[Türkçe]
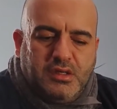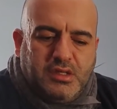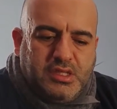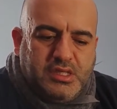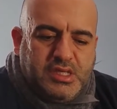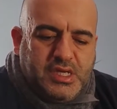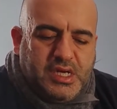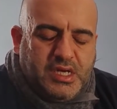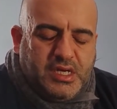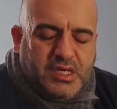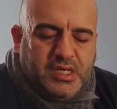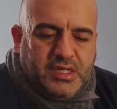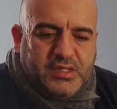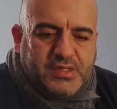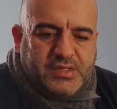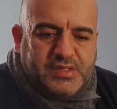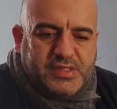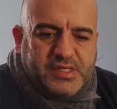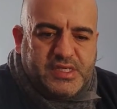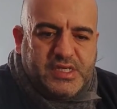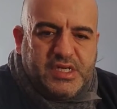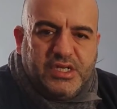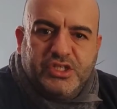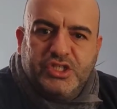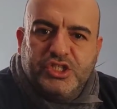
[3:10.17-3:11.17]
Ya yani
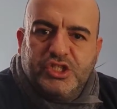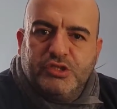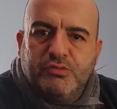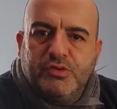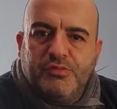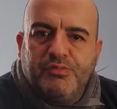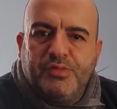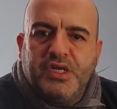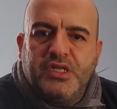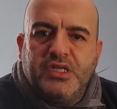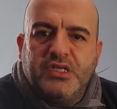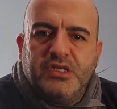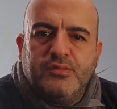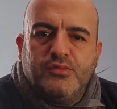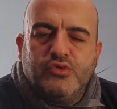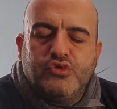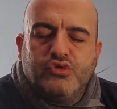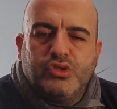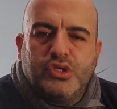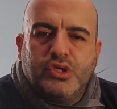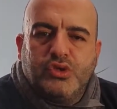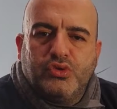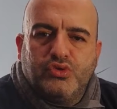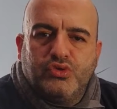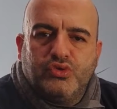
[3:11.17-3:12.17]
aranızda iletişimi belirli bir
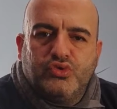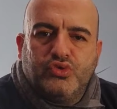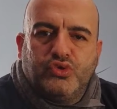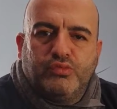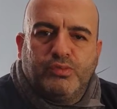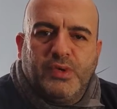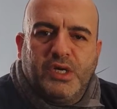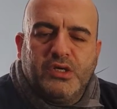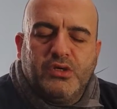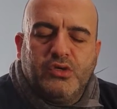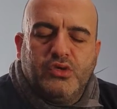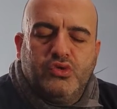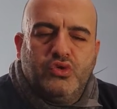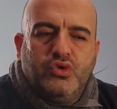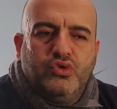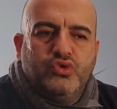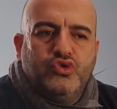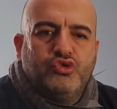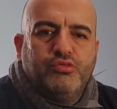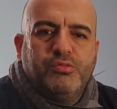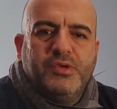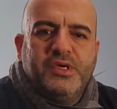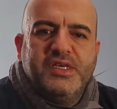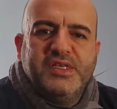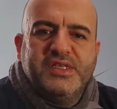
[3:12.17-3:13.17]
süre durdurmak,
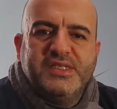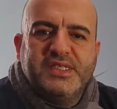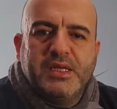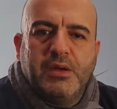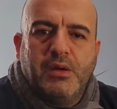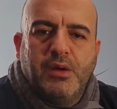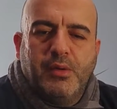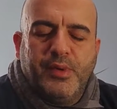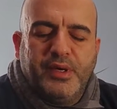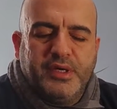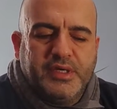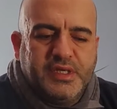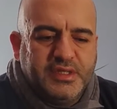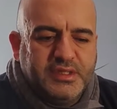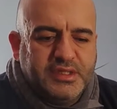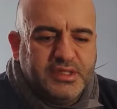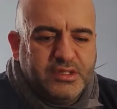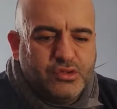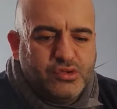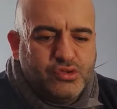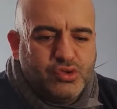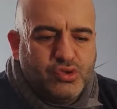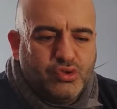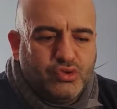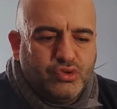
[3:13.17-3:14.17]
konuşmayı istememek ya da
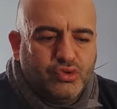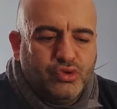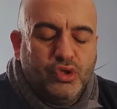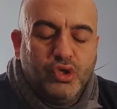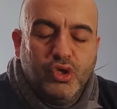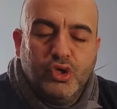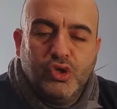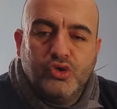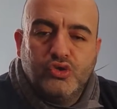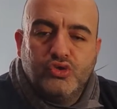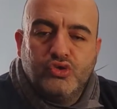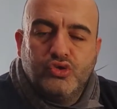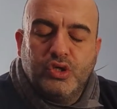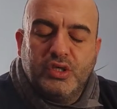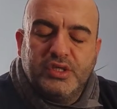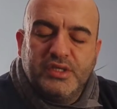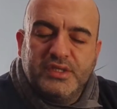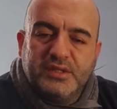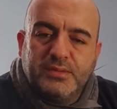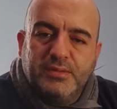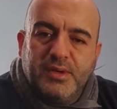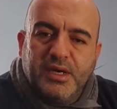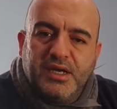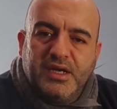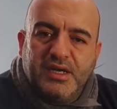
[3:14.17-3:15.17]
sorunu şu an
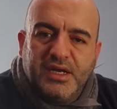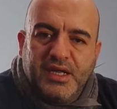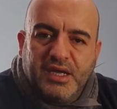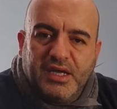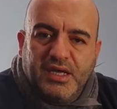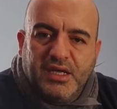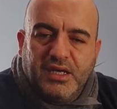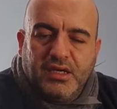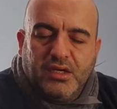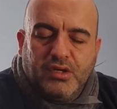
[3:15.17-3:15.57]
itibariyle